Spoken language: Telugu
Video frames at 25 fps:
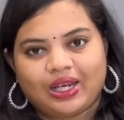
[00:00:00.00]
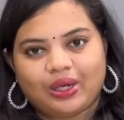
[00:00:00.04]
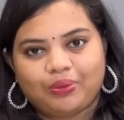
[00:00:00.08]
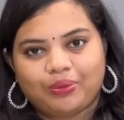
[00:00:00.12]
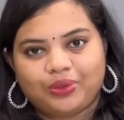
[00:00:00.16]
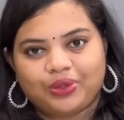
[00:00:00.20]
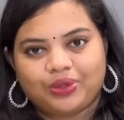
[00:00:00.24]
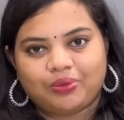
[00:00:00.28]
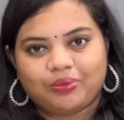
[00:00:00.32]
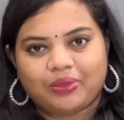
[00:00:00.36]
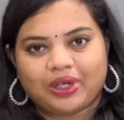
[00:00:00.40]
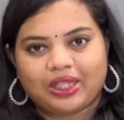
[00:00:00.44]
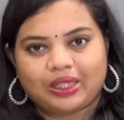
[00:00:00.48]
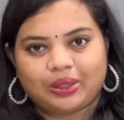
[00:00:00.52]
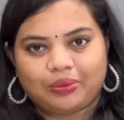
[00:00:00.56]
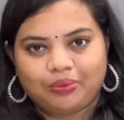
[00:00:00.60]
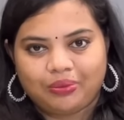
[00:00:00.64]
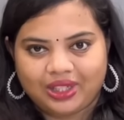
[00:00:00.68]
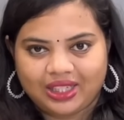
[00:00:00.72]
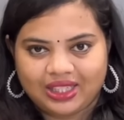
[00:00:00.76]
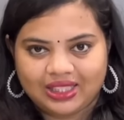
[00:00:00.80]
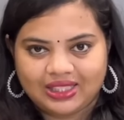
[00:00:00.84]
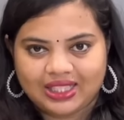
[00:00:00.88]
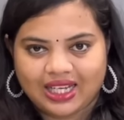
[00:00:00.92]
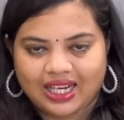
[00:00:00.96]
వెళ్ళే ముందు మాత్రం
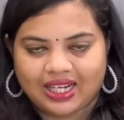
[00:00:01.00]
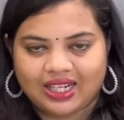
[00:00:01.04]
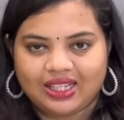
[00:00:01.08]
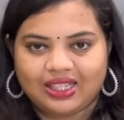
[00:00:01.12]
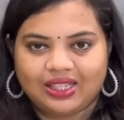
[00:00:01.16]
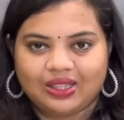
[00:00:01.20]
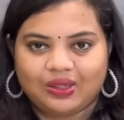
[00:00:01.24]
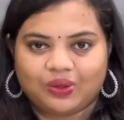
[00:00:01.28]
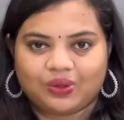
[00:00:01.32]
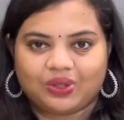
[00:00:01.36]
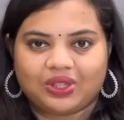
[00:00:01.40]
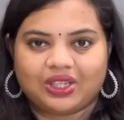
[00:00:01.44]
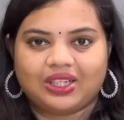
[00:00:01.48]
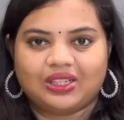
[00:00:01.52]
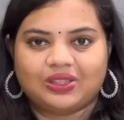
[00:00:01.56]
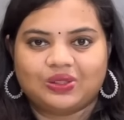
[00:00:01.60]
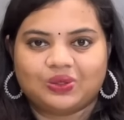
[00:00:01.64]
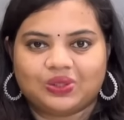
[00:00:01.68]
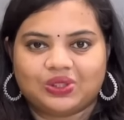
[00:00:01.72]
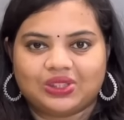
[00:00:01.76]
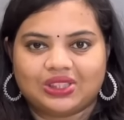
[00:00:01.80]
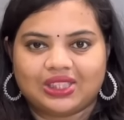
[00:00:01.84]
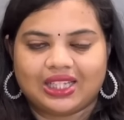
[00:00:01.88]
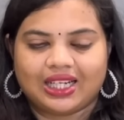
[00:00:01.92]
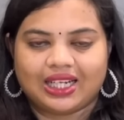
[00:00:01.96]
మీరు ఈ ఛానల్ని కొత్తగా
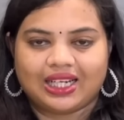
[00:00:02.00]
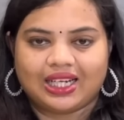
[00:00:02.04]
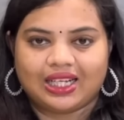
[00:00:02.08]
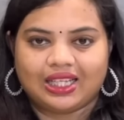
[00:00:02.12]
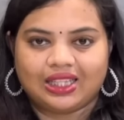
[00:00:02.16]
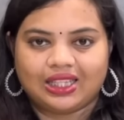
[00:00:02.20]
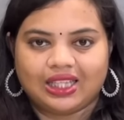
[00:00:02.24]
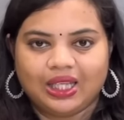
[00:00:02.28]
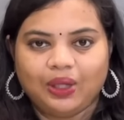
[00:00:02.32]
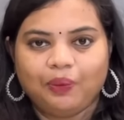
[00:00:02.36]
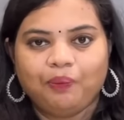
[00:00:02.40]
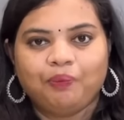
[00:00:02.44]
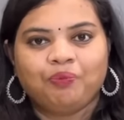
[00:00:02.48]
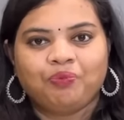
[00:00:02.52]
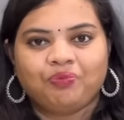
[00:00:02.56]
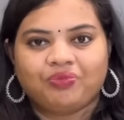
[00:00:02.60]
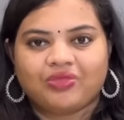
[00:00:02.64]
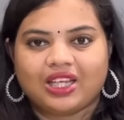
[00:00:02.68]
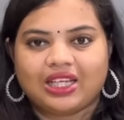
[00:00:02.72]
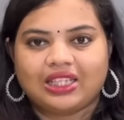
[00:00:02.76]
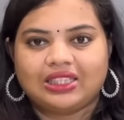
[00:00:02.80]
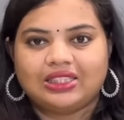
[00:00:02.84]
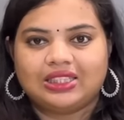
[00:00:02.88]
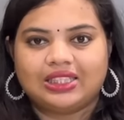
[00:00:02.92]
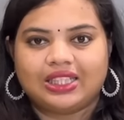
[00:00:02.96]
చూస్తున్నట్లయితే
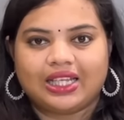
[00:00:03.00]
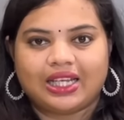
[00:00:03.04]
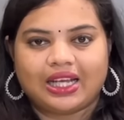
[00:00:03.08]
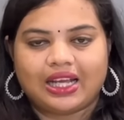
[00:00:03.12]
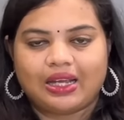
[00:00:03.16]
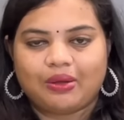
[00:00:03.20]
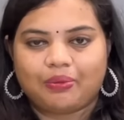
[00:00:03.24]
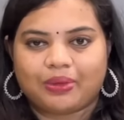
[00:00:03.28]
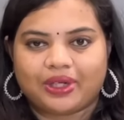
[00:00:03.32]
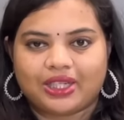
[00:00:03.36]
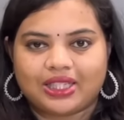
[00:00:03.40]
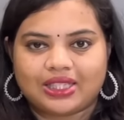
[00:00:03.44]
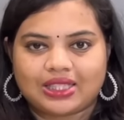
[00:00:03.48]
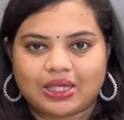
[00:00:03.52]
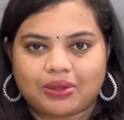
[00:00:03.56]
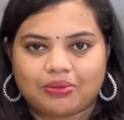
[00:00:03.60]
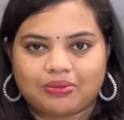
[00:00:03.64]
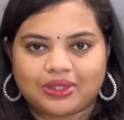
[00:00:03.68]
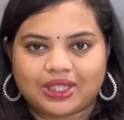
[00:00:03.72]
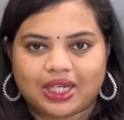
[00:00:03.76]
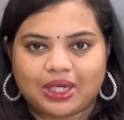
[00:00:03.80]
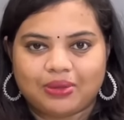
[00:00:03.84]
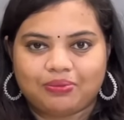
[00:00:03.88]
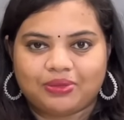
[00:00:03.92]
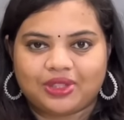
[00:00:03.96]
ఖచ్చితంగా ఇప్పుడే
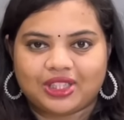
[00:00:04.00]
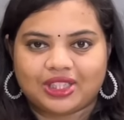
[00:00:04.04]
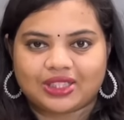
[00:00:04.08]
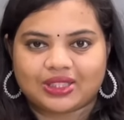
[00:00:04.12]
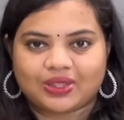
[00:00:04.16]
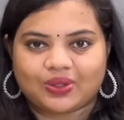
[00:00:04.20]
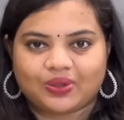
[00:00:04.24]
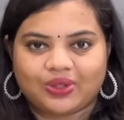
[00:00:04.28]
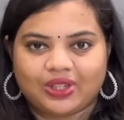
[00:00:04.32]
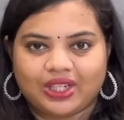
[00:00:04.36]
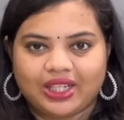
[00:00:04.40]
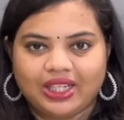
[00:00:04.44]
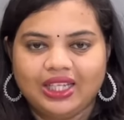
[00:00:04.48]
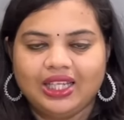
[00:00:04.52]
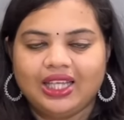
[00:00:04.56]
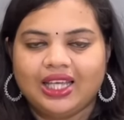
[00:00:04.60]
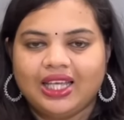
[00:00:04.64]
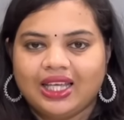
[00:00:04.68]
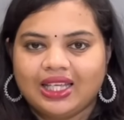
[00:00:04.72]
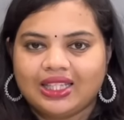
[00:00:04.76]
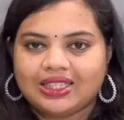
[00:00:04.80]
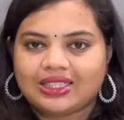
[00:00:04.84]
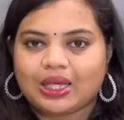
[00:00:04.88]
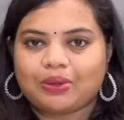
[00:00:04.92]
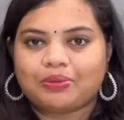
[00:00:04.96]
సబ్స్క్రైబ్ చేసుకోండి
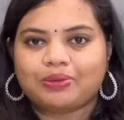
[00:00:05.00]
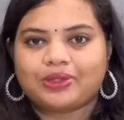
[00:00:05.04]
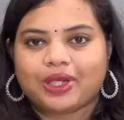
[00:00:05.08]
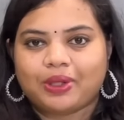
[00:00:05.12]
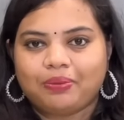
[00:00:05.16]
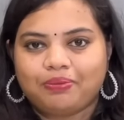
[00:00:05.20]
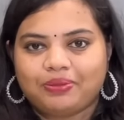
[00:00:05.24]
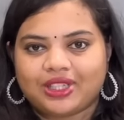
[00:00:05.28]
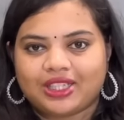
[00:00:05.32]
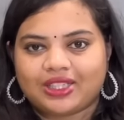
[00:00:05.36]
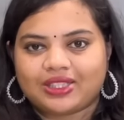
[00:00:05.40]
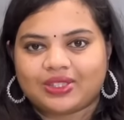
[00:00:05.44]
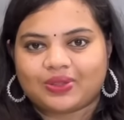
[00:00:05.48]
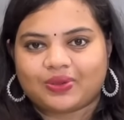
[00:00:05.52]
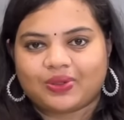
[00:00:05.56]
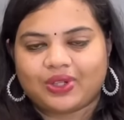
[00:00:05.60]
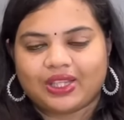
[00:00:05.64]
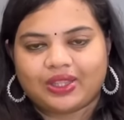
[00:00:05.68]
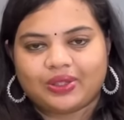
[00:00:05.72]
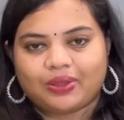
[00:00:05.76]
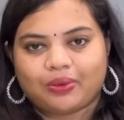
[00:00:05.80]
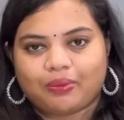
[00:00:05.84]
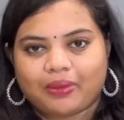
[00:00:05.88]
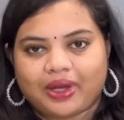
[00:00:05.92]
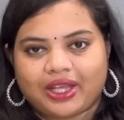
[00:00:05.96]
సబ్స్క్రైబ్
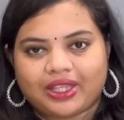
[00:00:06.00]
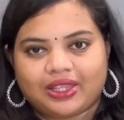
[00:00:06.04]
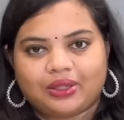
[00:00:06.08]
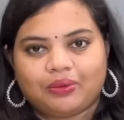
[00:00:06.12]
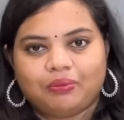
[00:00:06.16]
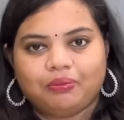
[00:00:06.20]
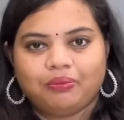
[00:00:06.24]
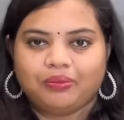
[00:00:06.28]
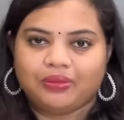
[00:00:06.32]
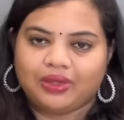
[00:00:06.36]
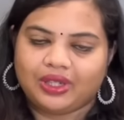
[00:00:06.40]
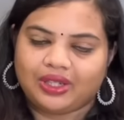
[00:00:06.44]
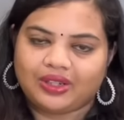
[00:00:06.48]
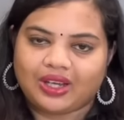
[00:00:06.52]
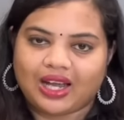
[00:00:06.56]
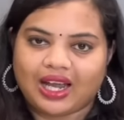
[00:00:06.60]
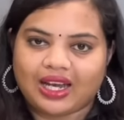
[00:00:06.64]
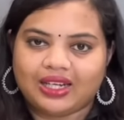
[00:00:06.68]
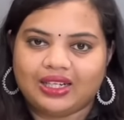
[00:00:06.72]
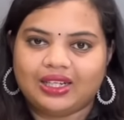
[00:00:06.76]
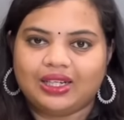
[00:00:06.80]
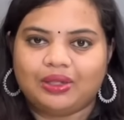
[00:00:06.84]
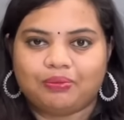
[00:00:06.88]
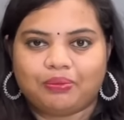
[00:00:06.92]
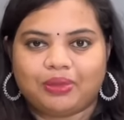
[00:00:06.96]
చేసుకున్నందుకు మాత్రం మీరు
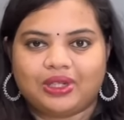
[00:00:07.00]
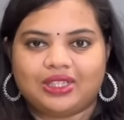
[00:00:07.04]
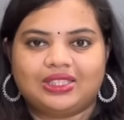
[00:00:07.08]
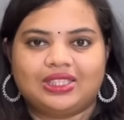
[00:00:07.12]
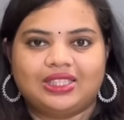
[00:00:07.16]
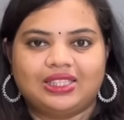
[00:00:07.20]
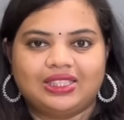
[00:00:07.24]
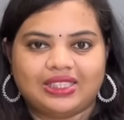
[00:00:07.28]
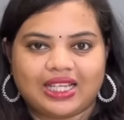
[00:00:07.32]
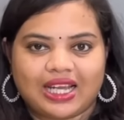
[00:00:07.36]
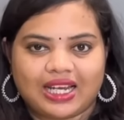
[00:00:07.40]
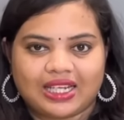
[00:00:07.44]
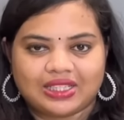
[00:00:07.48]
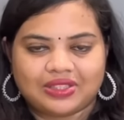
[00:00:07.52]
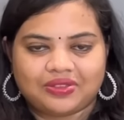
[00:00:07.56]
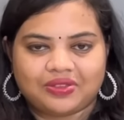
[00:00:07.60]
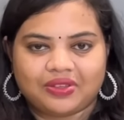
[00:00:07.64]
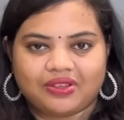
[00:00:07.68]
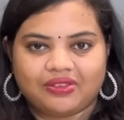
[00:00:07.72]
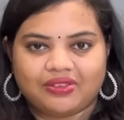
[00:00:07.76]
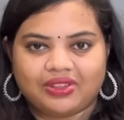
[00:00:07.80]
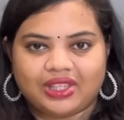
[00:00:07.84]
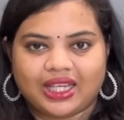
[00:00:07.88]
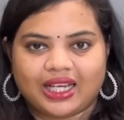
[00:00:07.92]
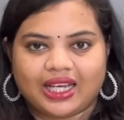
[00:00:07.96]
హండ్రెడ్ పర్సెంట్
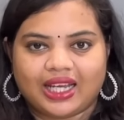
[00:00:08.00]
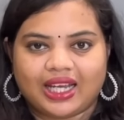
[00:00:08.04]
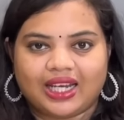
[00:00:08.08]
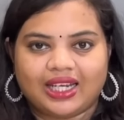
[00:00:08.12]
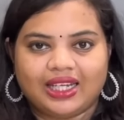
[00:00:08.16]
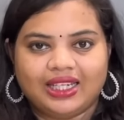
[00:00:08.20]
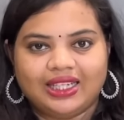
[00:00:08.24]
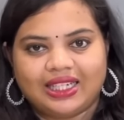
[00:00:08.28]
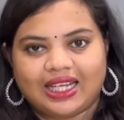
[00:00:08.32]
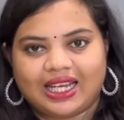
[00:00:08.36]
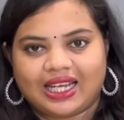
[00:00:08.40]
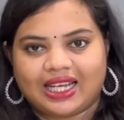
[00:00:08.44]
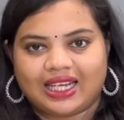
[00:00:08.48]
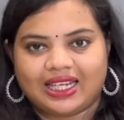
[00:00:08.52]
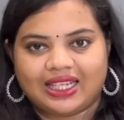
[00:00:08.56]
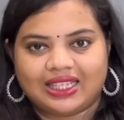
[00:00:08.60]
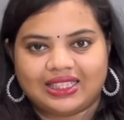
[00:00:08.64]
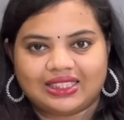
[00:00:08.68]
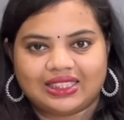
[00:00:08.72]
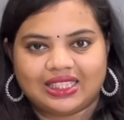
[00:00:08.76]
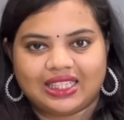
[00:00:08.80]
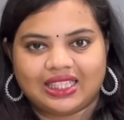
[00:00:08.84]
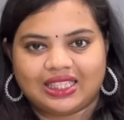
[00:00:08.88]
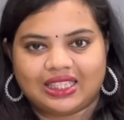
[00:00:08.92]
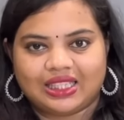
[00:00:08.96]
సాటిస్ఫై విధంగానే నా
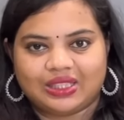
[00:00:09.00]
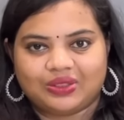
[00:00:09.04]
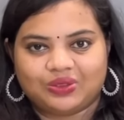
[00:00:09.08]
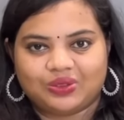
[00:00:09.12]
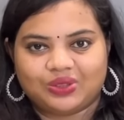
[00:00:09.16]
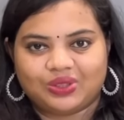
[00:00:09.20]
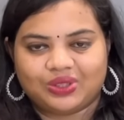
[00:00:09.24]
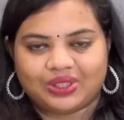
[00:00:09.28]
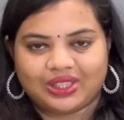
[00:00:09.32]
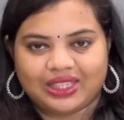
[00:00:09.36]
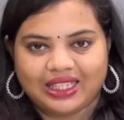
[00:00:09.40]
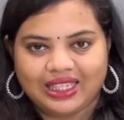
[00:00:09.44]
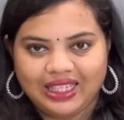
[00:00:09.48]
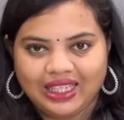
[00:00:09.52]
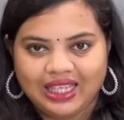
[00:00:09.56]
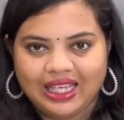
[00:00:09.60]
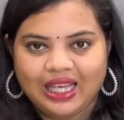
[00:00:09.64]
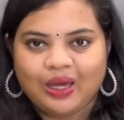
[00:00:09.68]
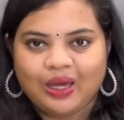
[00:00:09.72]
కలెక్షన్ అయితే ఉంటుంది